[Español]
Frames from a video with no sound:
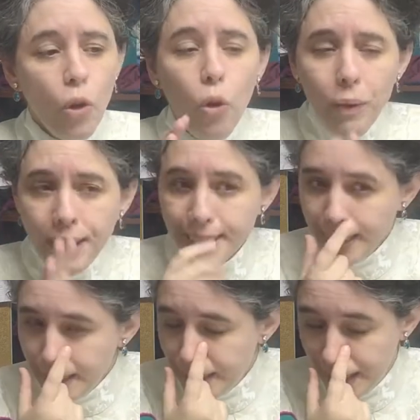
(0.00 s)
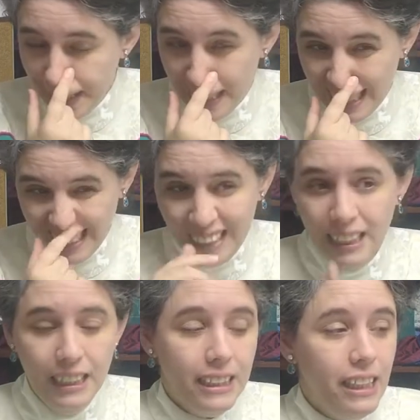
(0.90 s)
O bien están histéricas
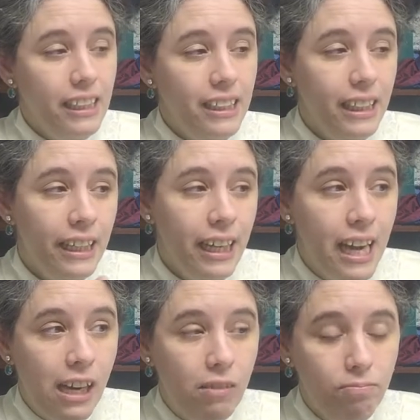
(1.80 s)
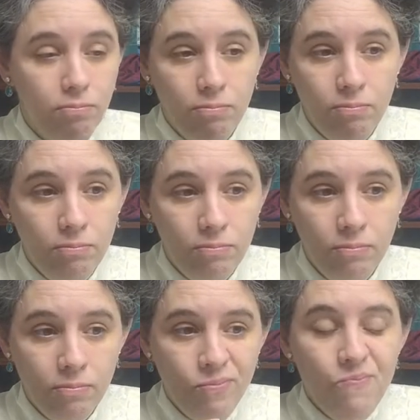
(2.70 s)
y se dedican a
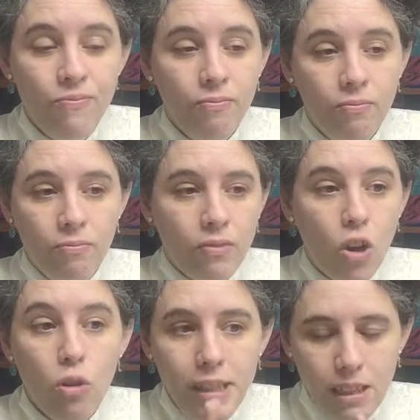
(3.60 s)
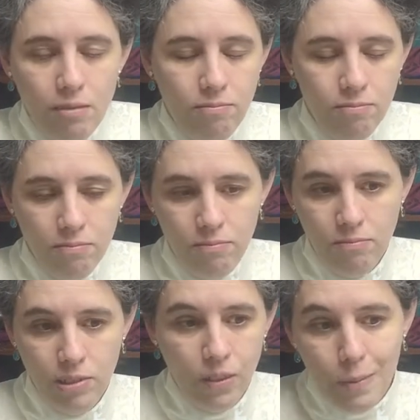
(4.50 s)
mm, comer,
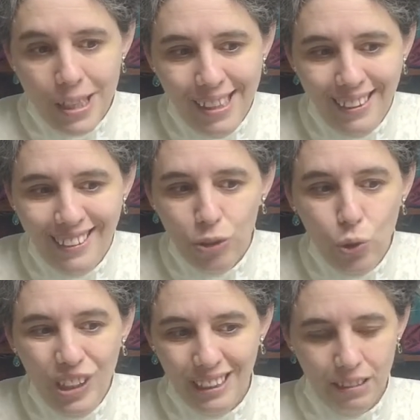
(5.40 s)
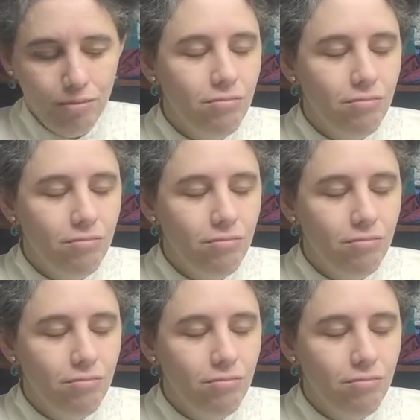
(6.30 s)
no vamos a decir engullir,